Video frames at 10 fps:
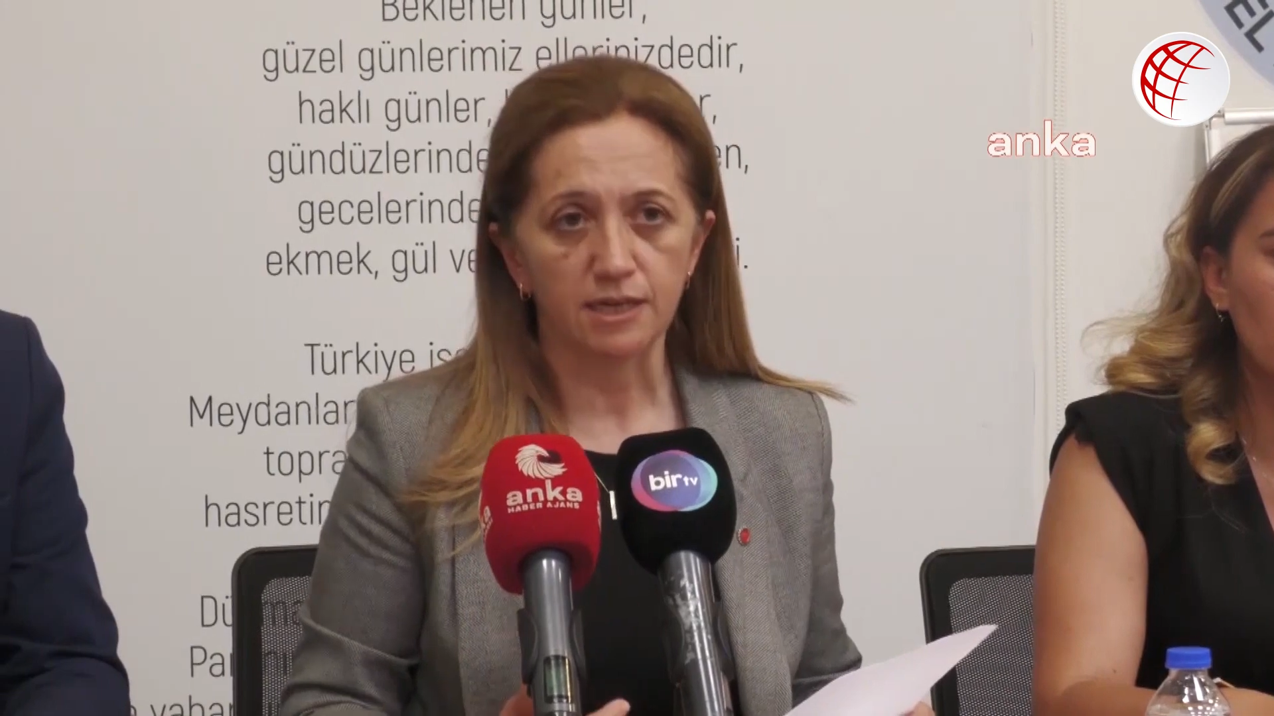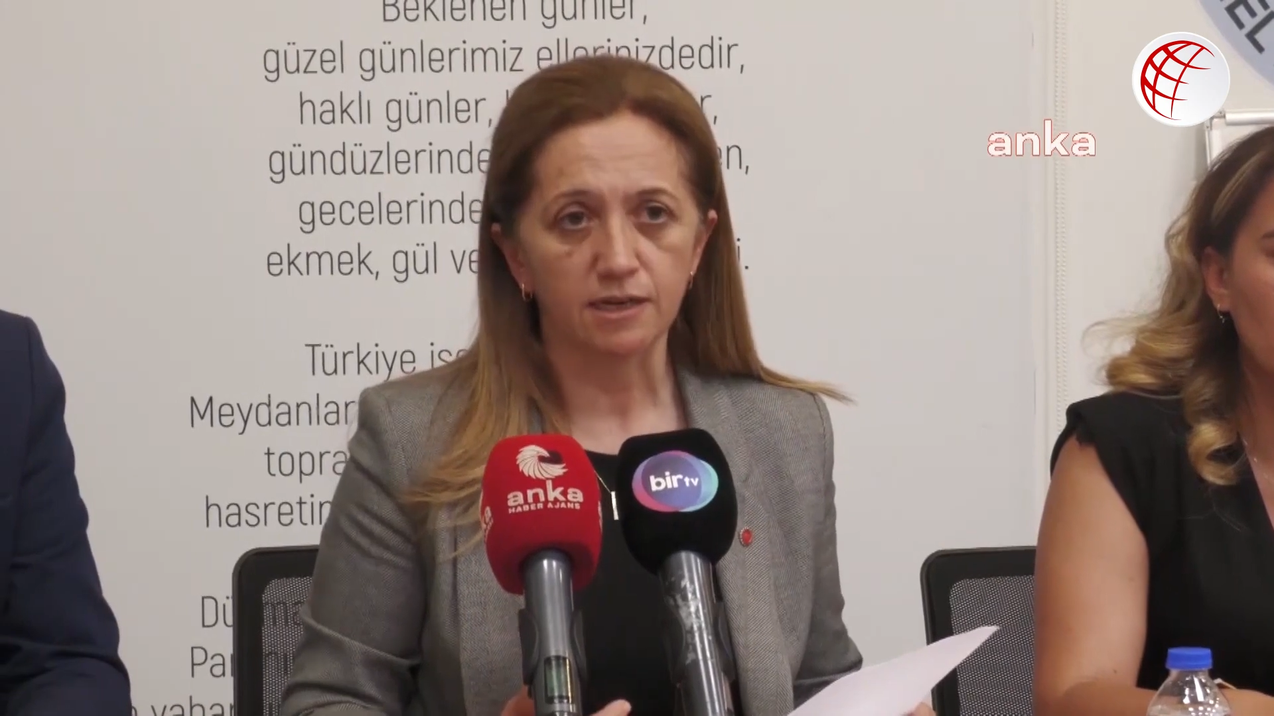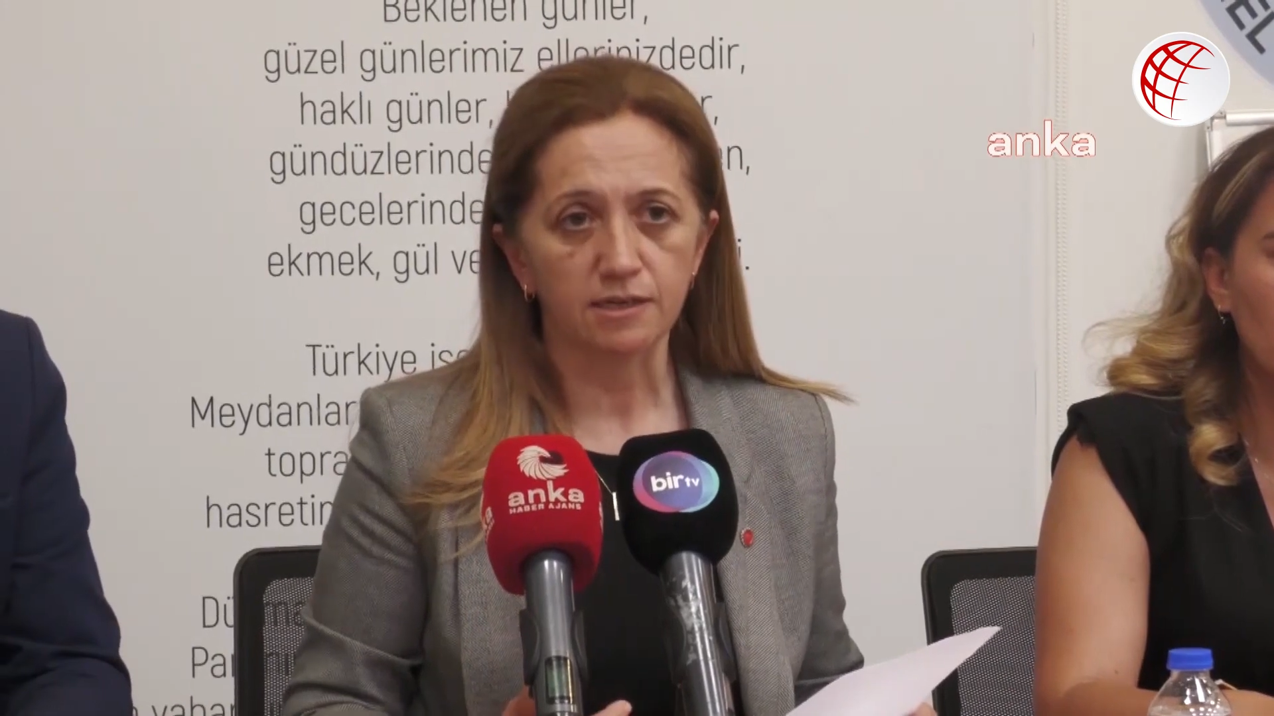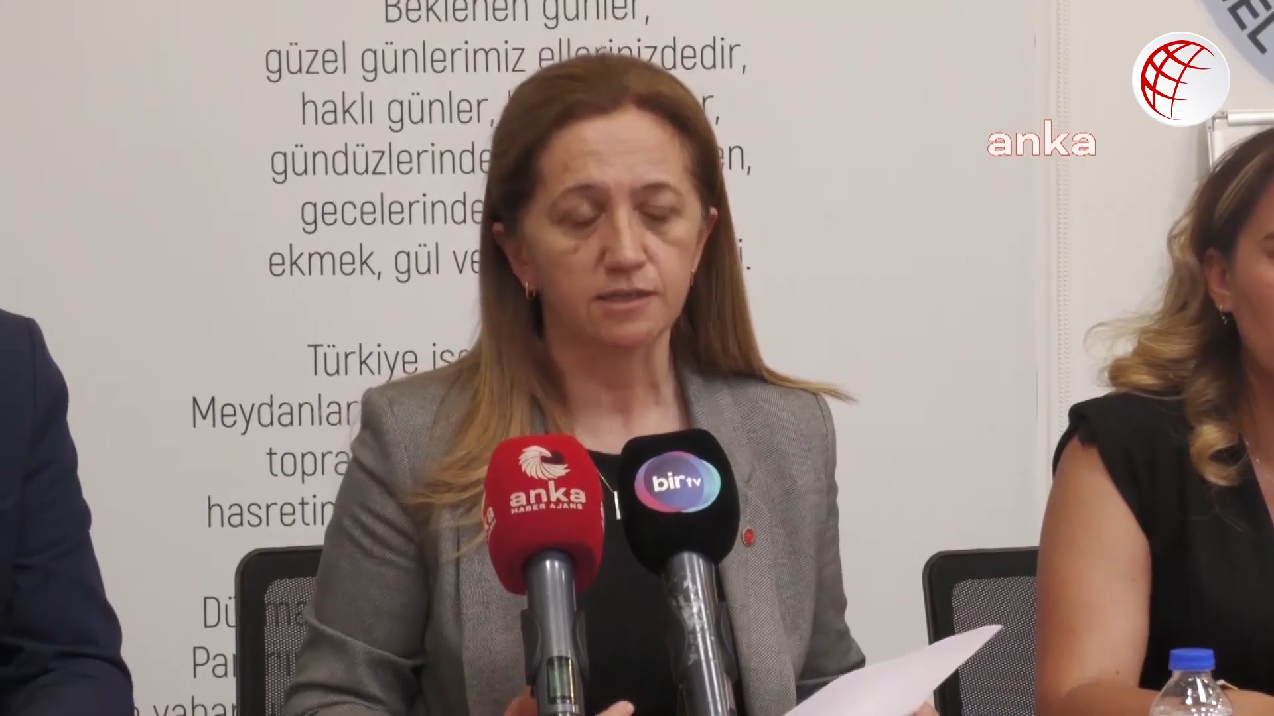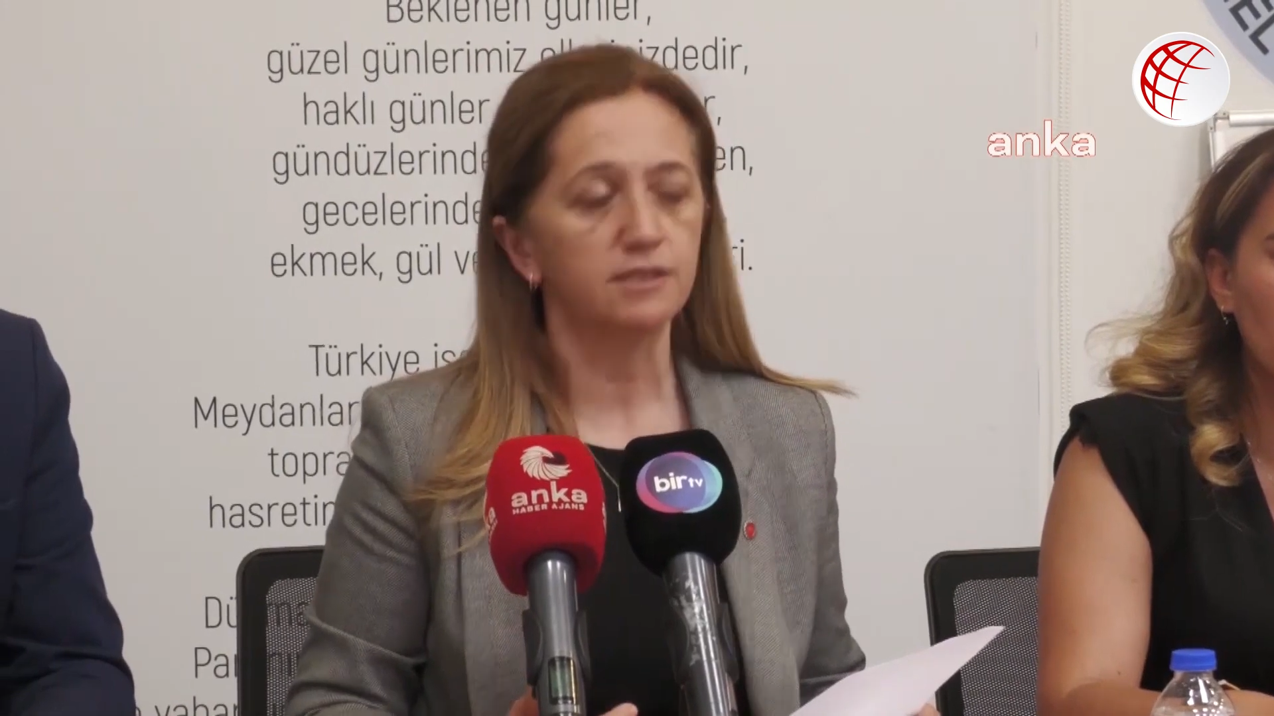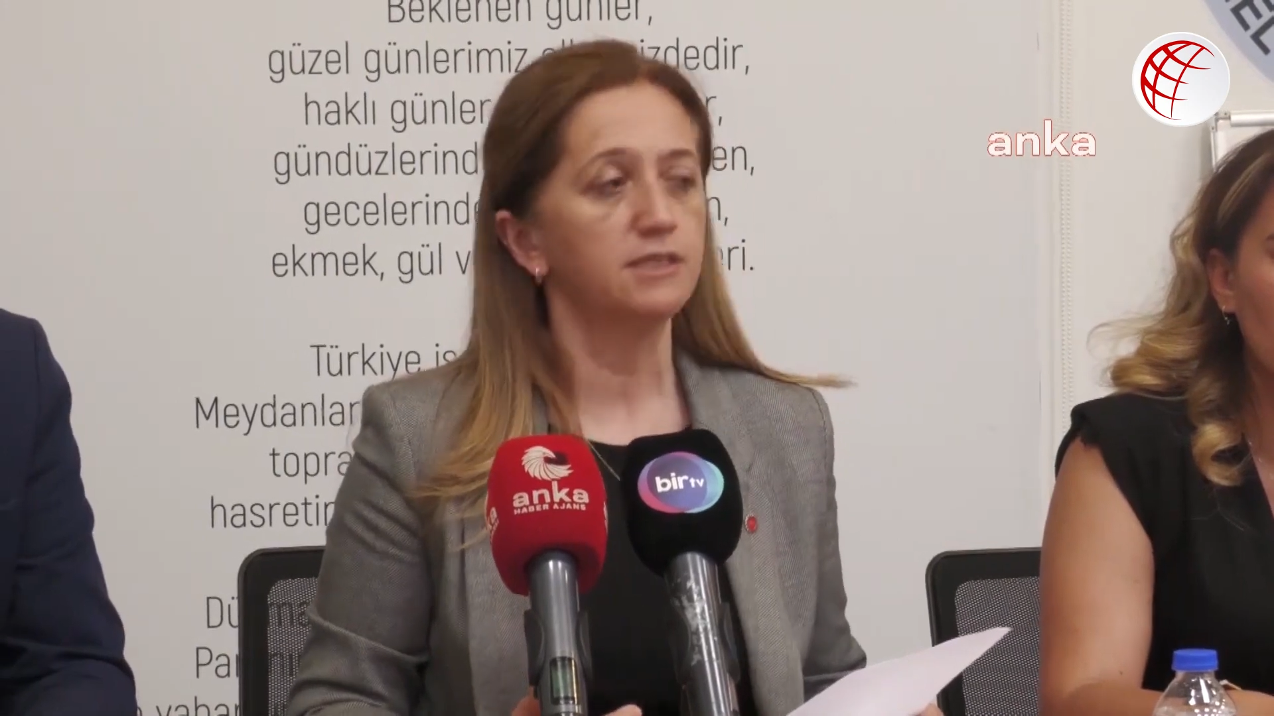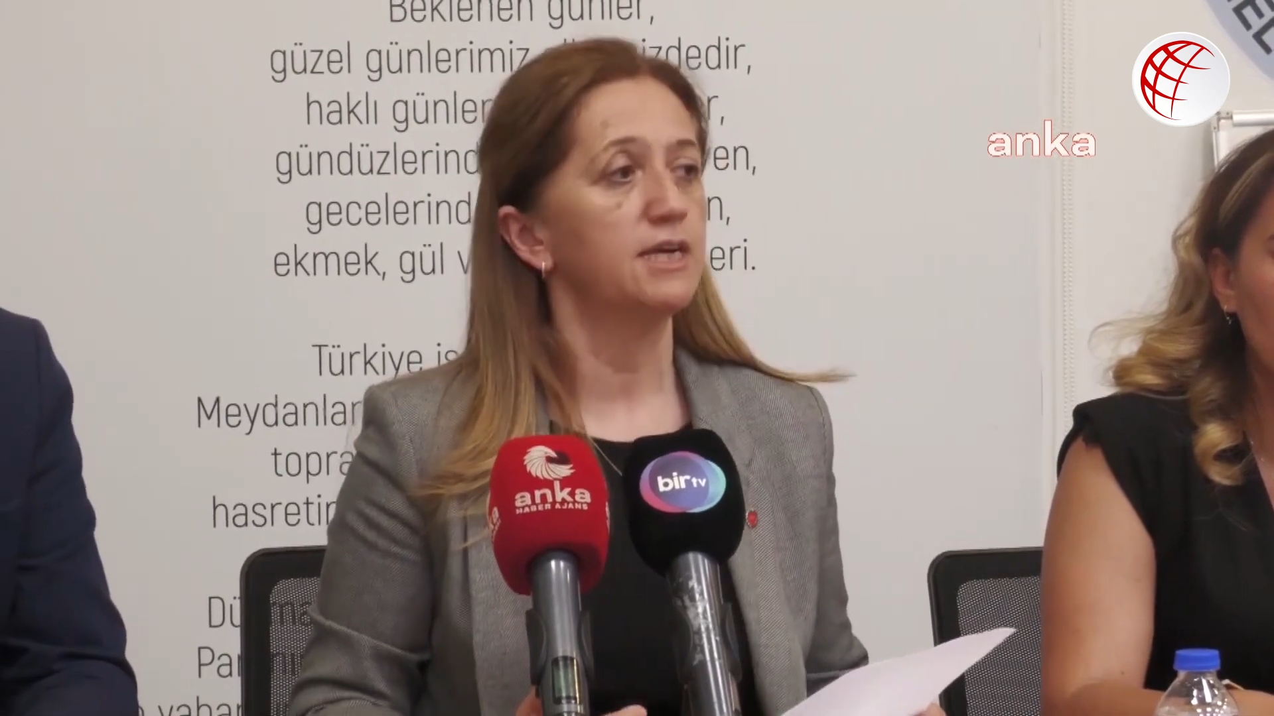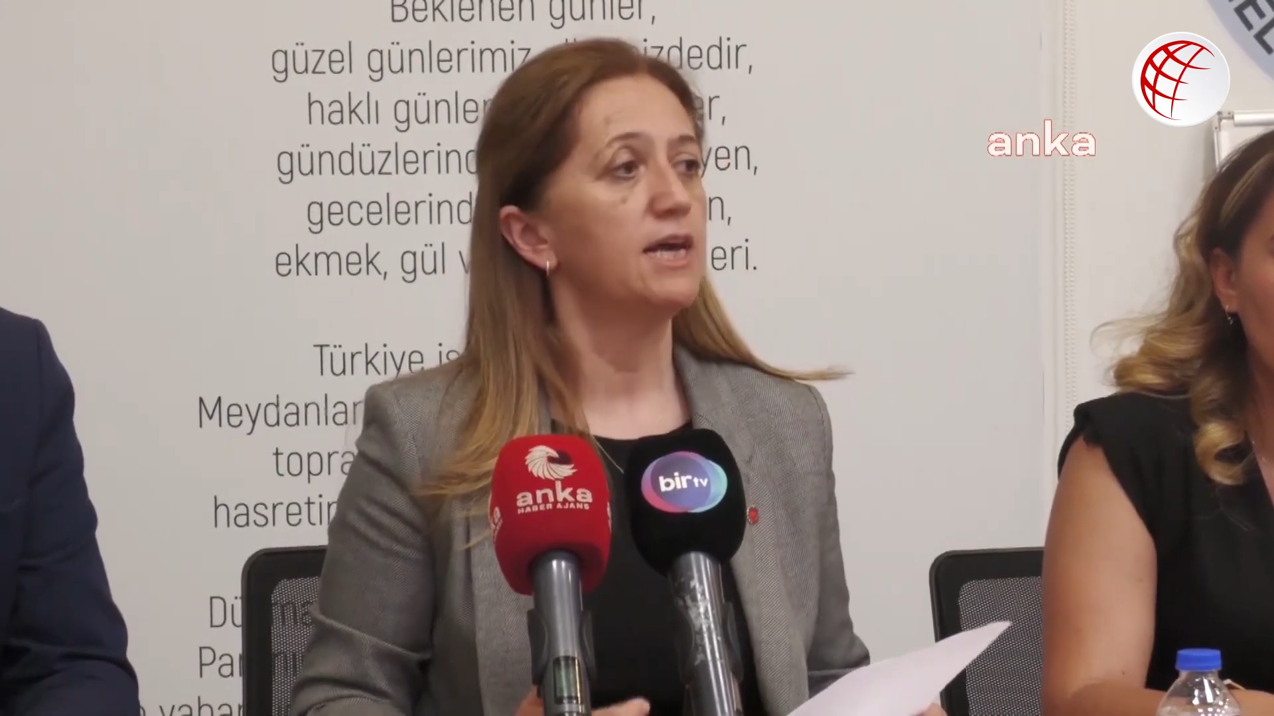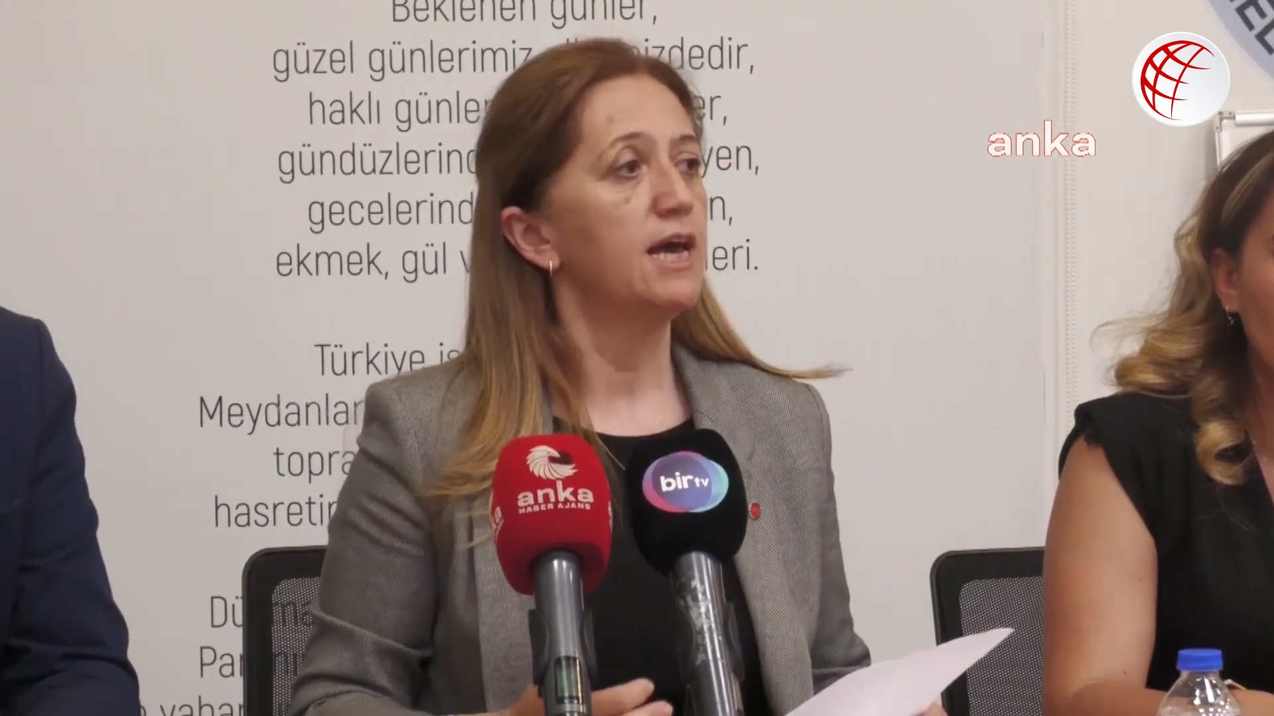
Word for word: hakkıdır.